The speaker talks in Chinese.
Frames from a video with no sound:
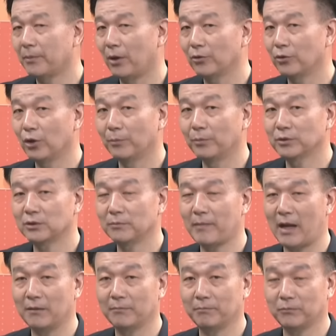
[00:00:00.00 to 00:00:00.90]
友不是
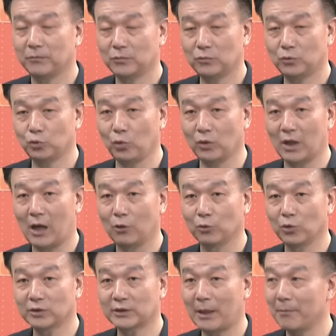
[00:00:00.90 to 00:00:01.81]
卖做了好
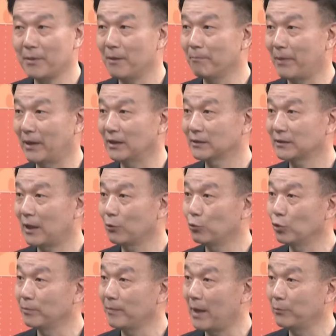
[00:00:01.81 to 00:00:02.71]
多商品摆在仓
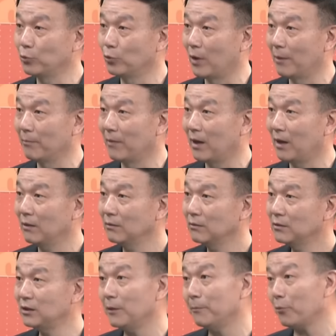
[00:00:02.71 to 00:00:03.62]
库里卖不完
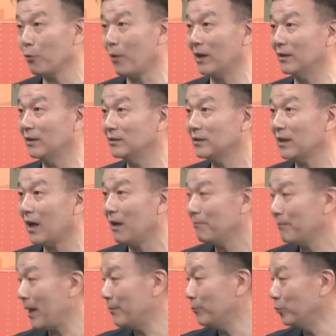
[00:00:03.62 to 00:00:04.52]
吗？你都不管人家
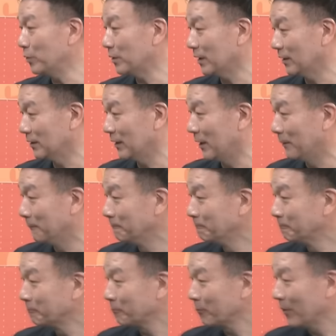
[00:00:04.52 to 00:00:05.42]
卖不可的。
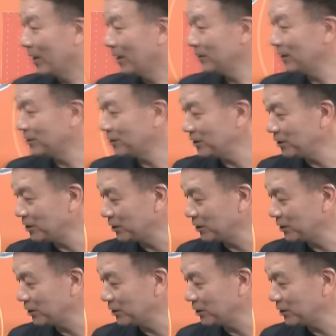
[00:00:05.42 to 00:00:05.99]
而且近新